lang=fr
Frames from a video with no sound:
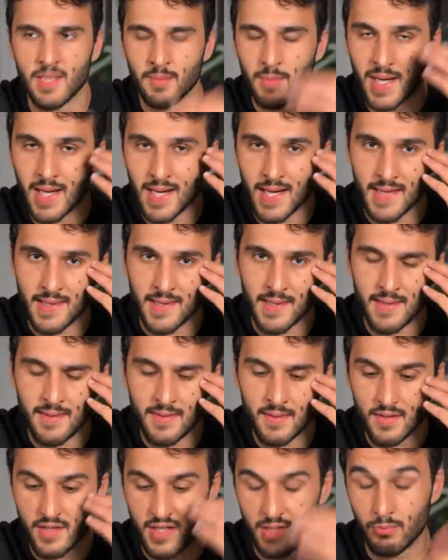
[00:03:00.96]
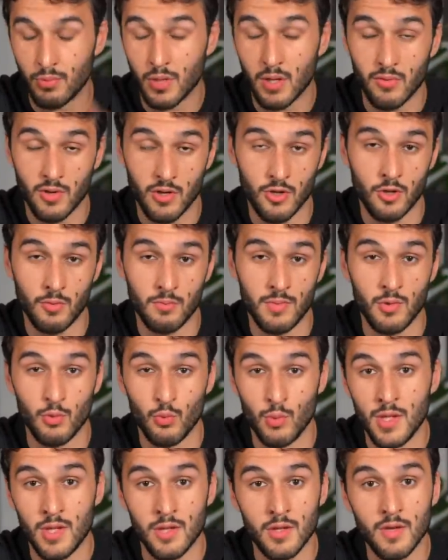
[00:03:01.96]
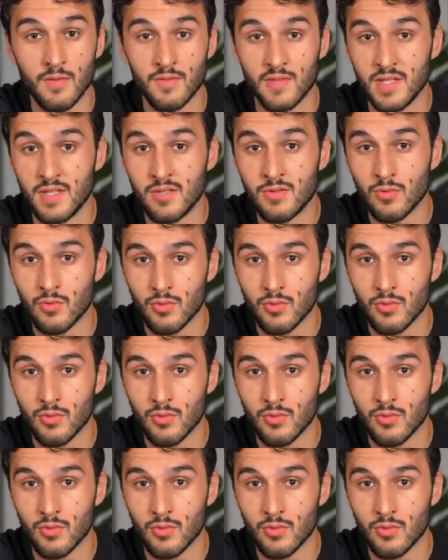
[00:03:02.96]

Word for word: j'ai mal à la tête, j'ai beau avoir dormi 8, 9, 10,